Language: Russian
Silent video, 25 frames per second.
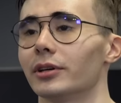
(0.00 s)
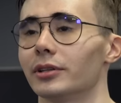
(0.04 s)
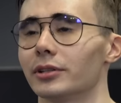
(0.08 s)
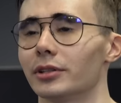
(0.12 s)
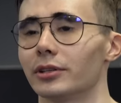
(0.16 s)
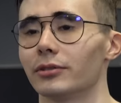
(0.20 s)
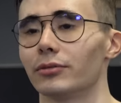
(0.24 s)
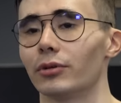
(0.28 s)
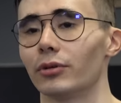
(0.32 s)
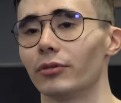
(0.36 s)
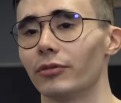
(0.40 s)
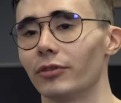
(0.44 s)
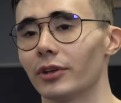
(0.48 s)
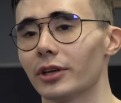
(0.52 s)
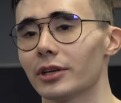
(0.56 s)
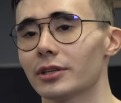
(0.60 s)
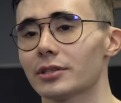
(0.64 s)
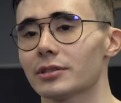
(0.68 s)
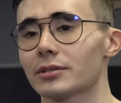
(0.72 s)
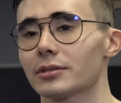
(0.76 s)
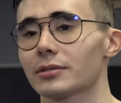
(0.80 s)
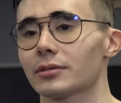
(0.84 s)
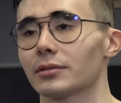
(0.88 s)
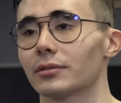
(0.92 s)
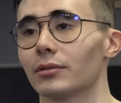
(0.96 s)
— это его
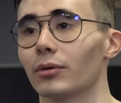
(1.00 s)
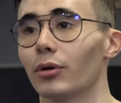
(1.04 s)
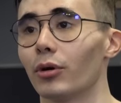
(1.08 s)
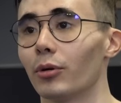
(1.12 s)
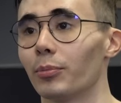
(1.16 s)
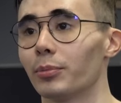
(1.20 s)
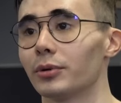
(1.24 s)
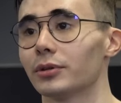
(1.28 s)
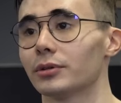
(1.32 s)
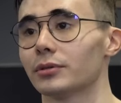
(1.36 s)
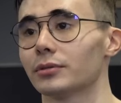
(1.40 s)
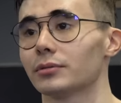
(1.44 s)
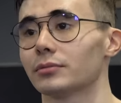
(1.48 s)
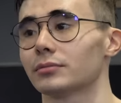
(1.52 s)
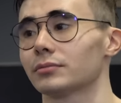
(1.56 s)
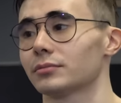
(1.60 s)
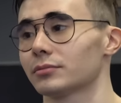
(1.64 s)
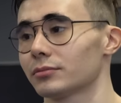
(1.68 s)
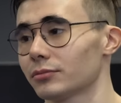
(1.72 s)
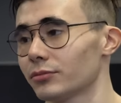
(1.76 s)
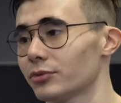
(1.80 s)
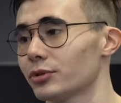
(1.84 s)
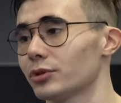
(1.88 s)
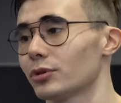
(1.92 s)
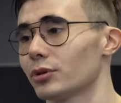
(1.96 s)
вес, опыт.
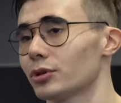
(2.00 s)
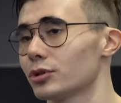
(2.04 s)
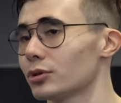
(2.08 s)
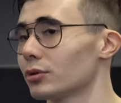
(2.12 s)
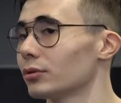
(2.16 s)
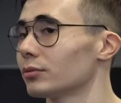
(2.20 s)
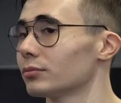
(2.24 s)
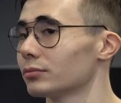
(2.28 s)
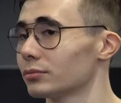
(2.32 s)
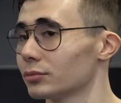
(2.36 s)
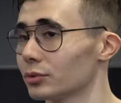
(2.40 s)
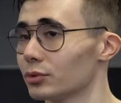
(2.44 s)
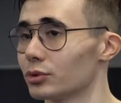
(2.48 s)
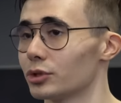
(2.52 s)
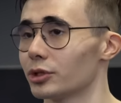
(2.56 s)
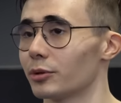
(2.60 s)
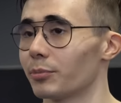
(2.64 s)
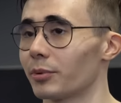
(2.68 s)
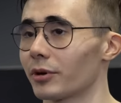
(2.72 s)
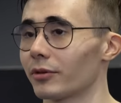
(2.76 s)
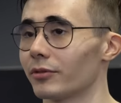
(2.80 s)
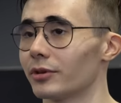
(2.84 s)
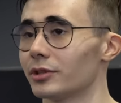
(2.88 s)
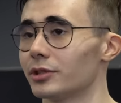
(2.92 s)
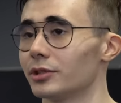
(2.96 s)
Все же он уже
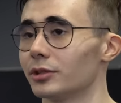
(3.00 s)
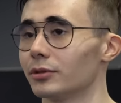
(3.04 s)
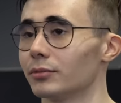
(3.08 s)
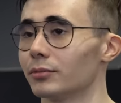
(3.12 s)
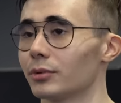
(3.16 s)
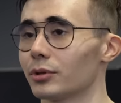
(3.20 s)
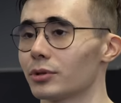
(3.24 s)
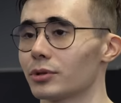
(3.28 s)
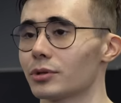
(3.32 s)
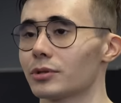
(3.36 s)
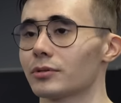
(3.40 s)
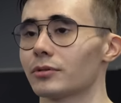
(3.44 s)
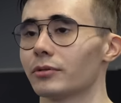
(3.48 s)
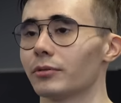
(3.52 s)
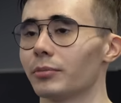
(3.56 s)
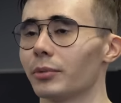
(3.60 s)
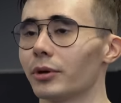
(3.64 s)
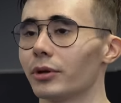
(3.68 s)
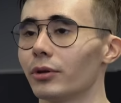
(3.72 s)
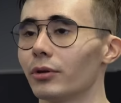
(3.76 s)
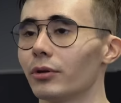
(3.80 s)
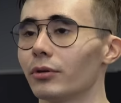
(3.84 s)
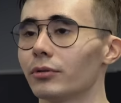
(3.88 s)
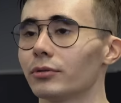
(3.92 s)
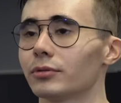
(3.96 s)
проводил множество
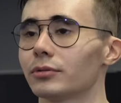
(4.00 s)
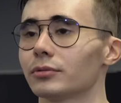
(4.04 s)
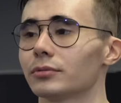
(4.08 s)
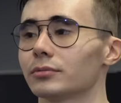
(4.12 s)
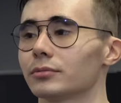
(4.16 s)
боев.